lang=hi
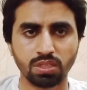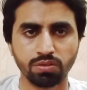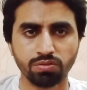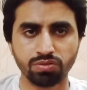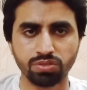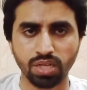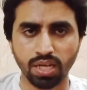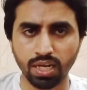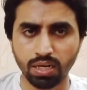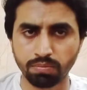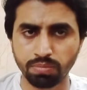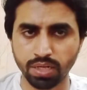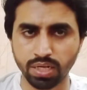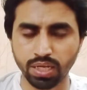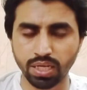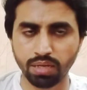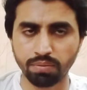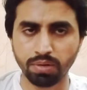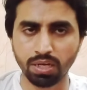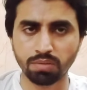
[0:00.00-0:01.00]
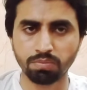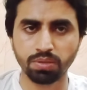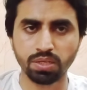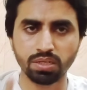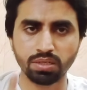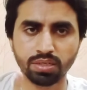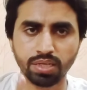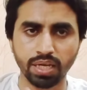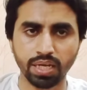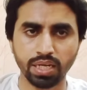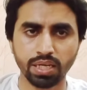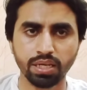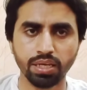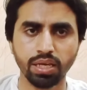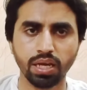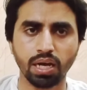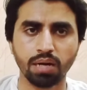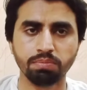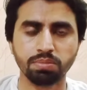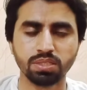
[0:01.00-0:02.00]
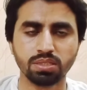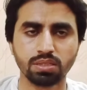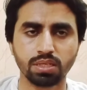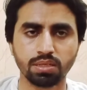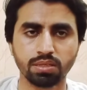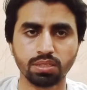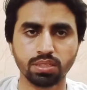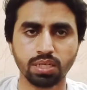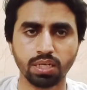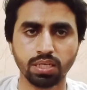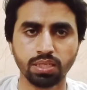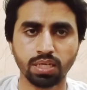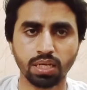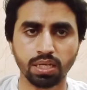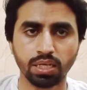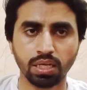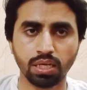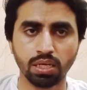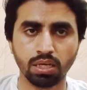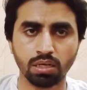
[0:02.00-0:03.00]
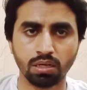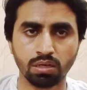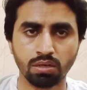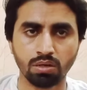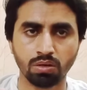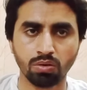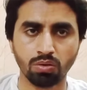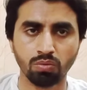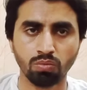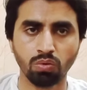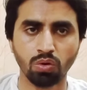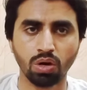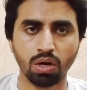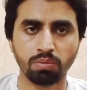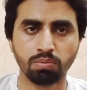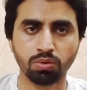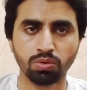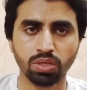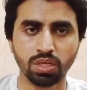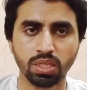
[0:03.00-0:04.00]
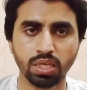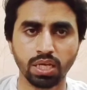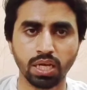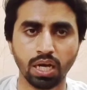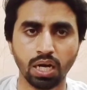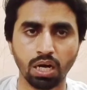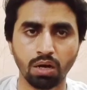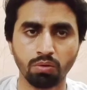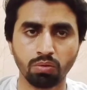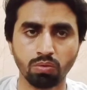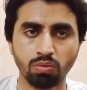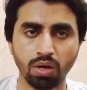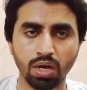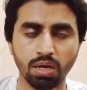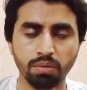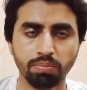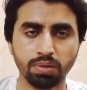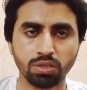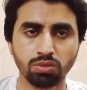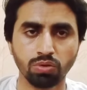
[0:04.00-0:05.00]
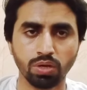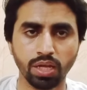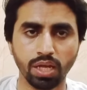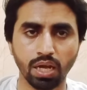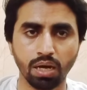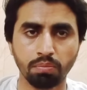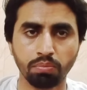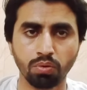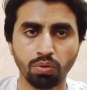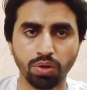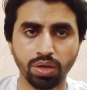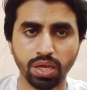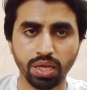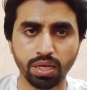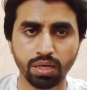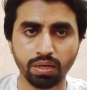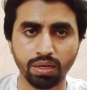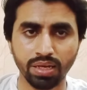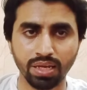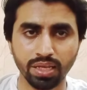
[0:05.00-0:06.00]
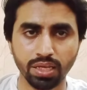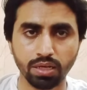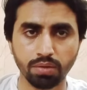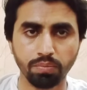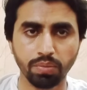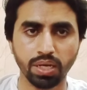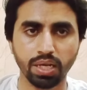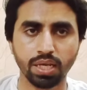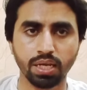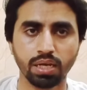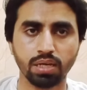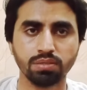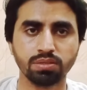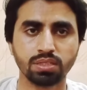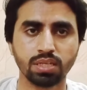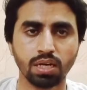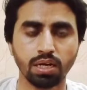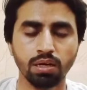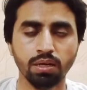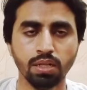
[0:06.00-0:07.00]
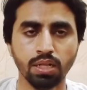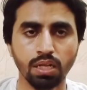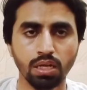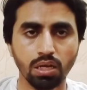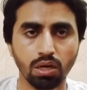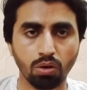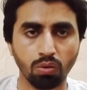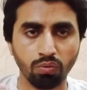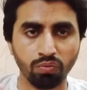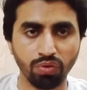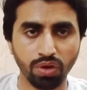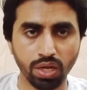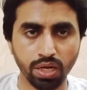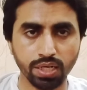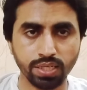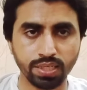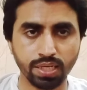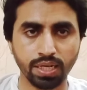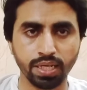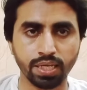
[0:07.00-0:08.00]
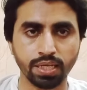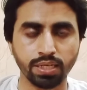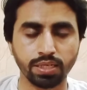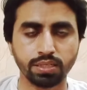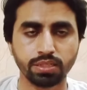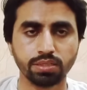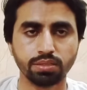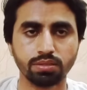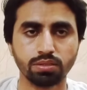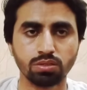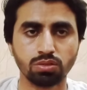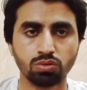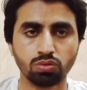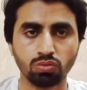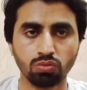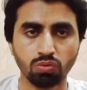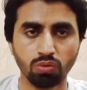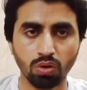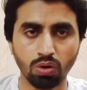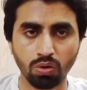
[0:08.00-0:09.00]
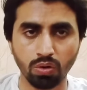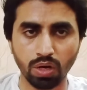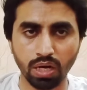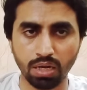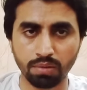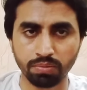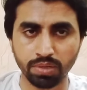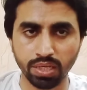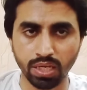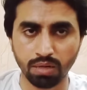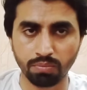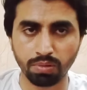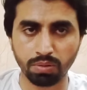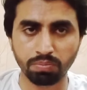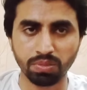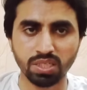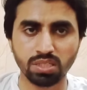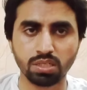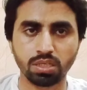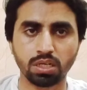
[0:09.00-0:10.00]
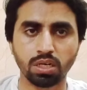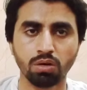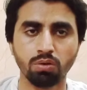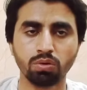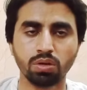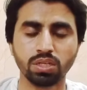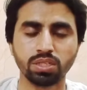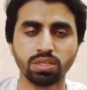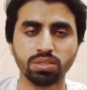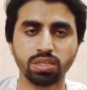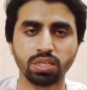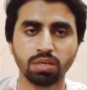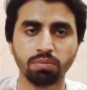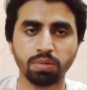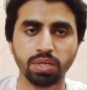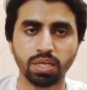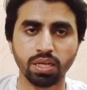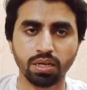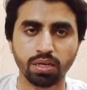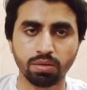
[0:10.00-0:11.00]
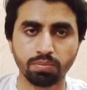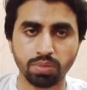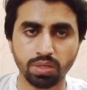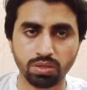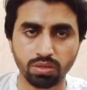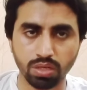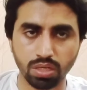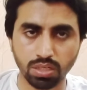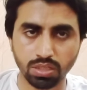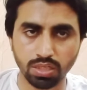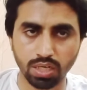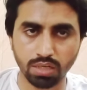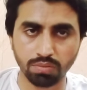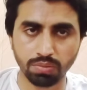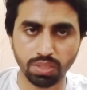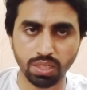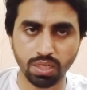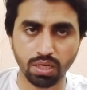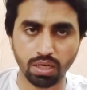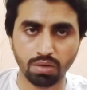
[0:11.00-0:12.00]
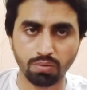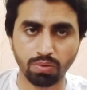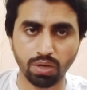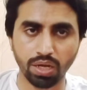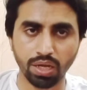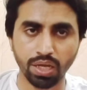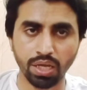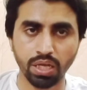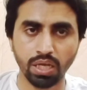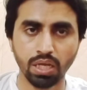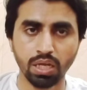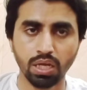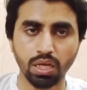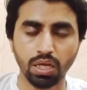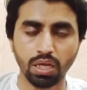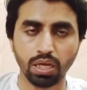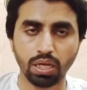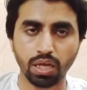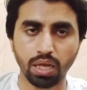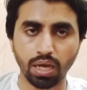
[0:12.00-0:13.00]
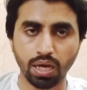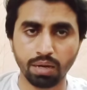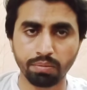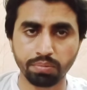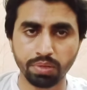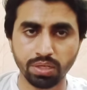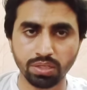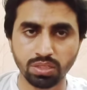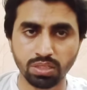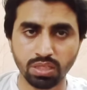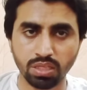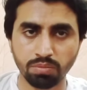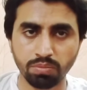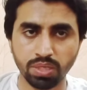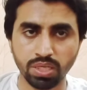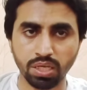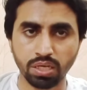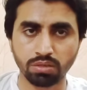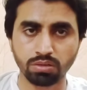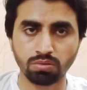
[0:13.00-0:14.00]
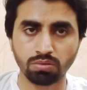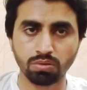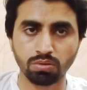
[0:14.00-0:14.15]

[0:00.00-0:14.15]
साइन अप करने के बाद फिर डायरेक्ट ही आप इस तरह से चले जाएंगे आ, वो आपको दे देगा और वहाँ पर जो है आपको एक लिंक मिलेगा इसका वैलेट लिंक तो वो आपने यहाँ पर पेस्ट करना होगा जैसा कि मैंने यहाँ पर स्क्रीनशॉट में दिखाया हुआ है कि आपके जितने भी ये टोन